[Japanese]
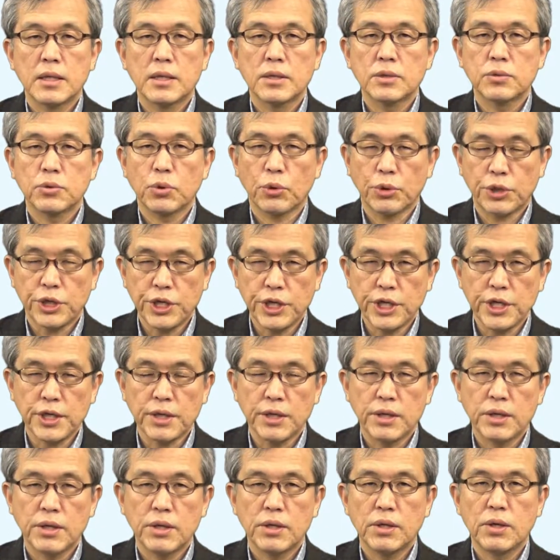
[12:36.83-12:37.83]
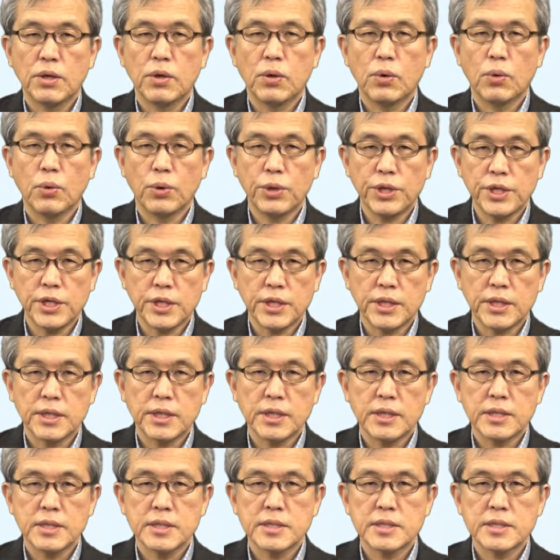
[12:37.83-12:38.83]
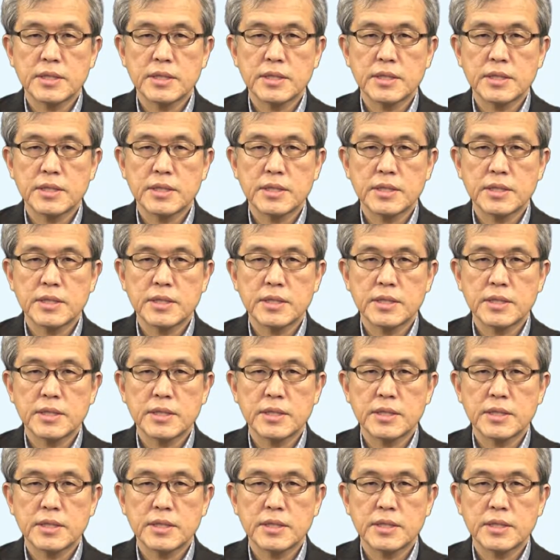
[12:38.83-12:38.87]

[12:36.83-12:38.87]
時」「折」「